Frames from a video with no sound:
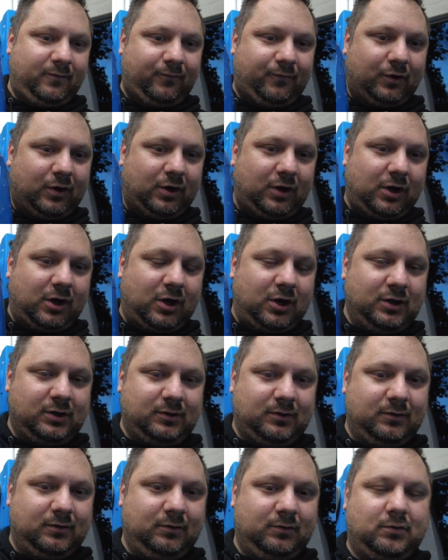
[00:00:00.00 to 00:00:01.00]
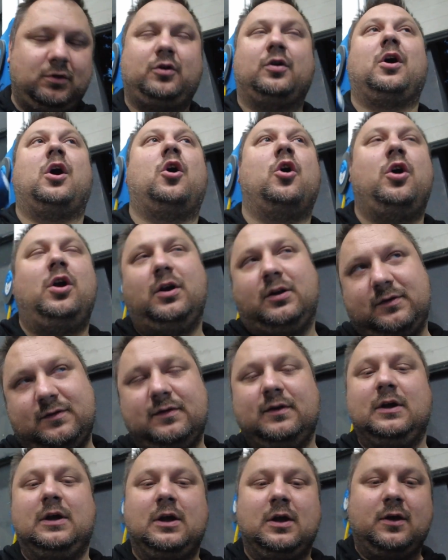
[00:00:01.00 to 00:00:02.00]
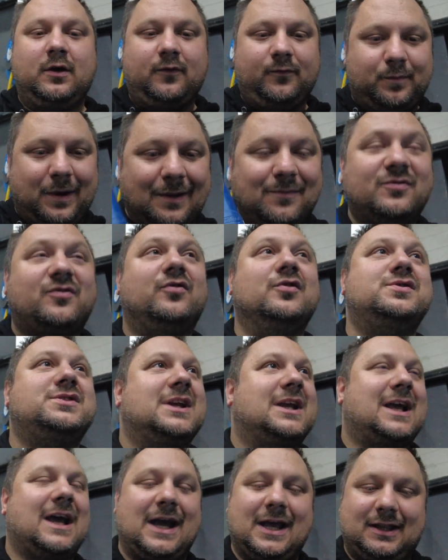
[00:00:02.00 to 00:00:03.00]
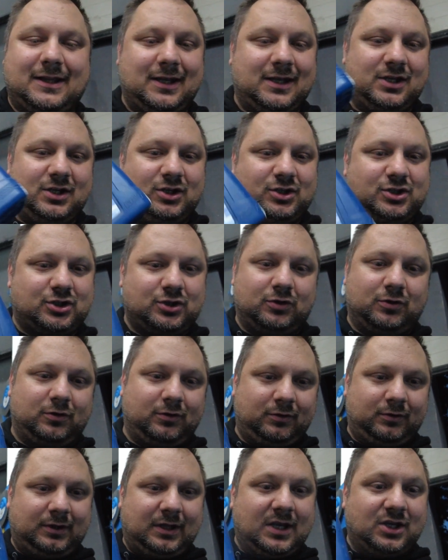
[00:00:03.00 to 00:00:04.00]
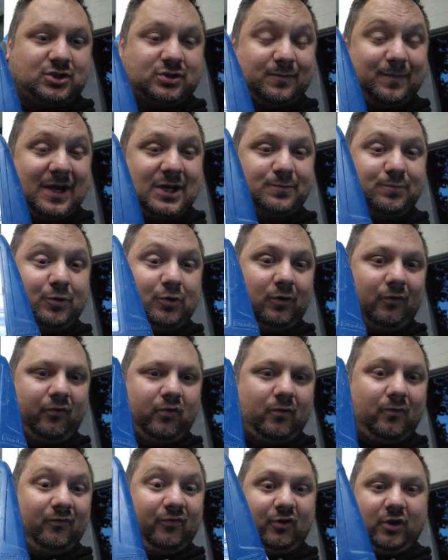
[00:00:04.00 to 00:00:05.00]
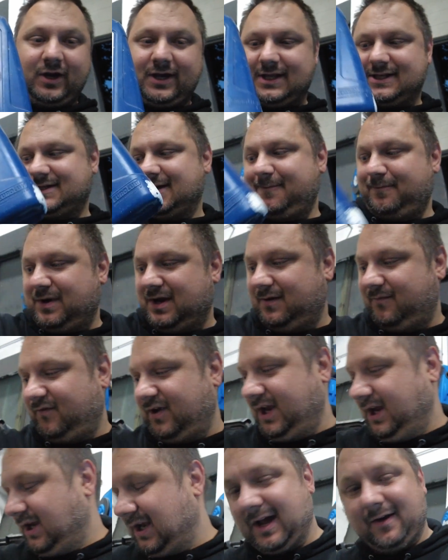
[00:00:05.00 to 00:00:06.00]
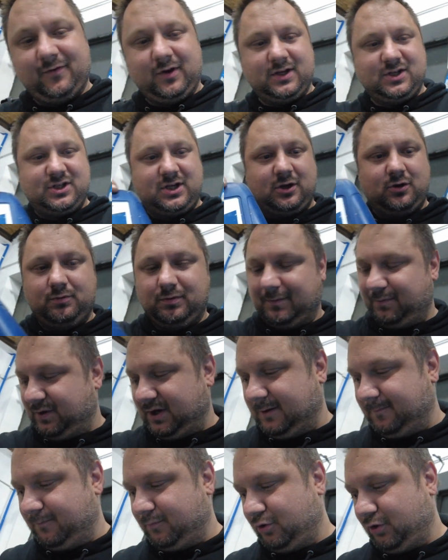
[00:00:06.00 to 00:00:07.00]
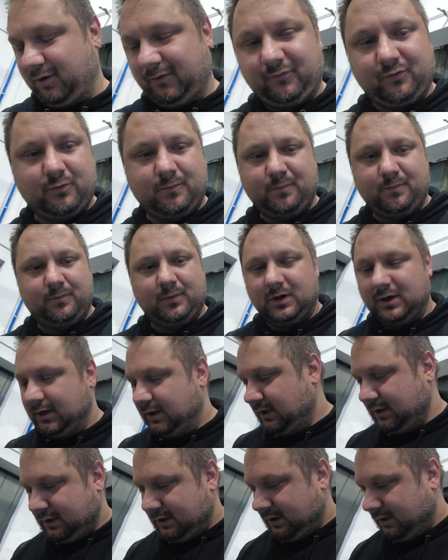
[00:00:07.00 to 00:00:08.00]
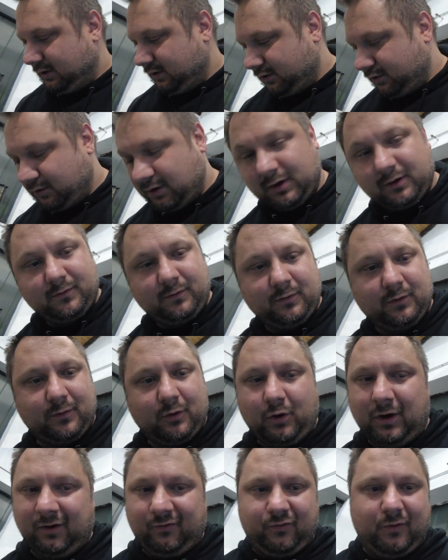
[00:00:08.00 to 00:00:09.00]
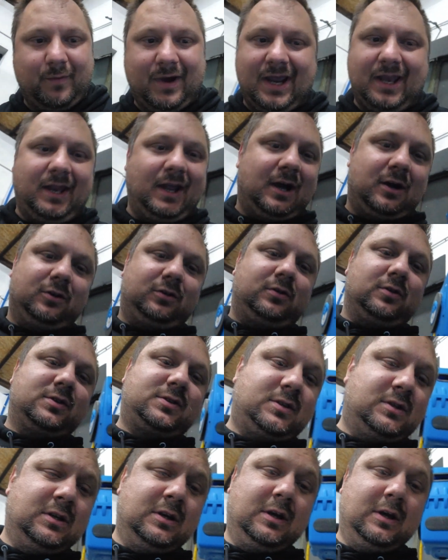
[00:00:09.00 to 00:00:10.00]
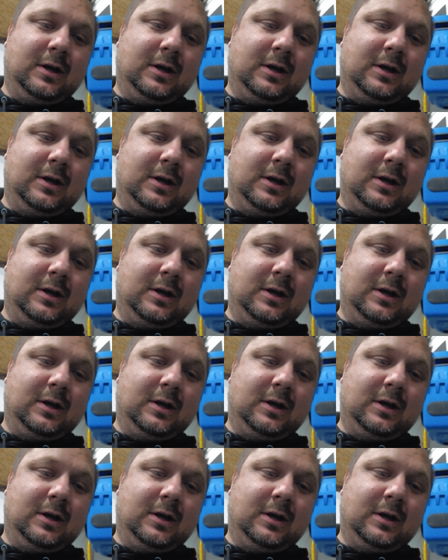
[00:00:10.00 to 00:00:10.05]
von einer alten halt Bremsflüssigkeit, die ist noch, die ist zum Beispiel noch vom Florian sein BMW, glaube ich, ist die überblieben oder vom eins von meinen Autos.